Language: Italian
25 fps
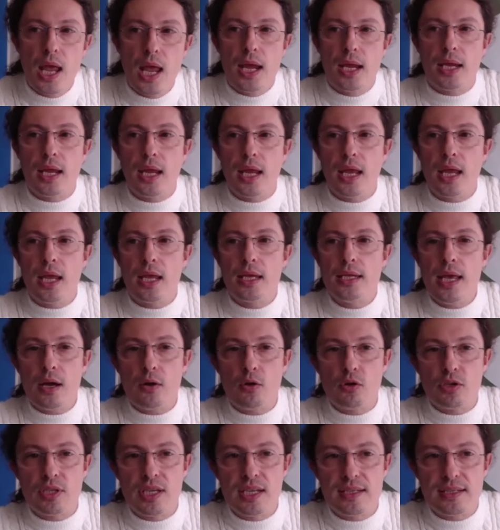che gli
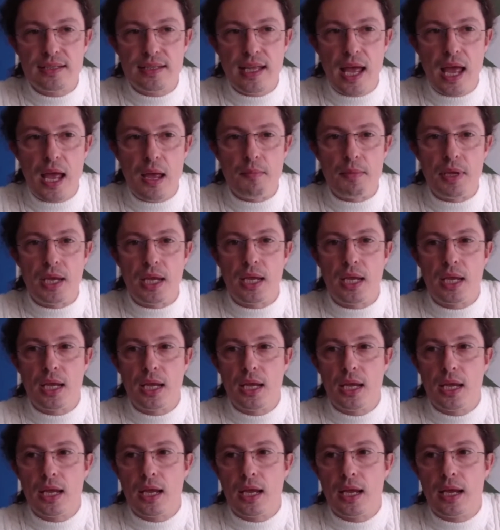ecosistemi,
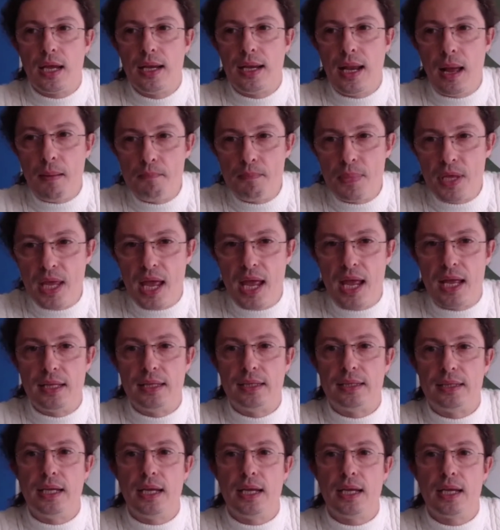
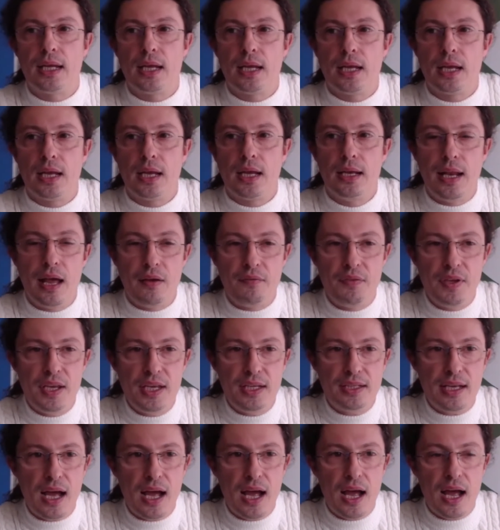l'ambiente, la
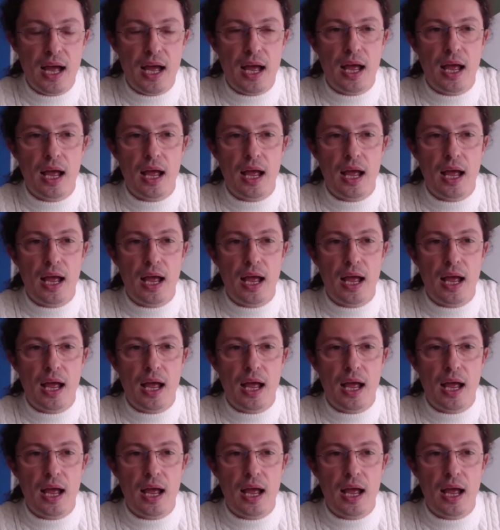vita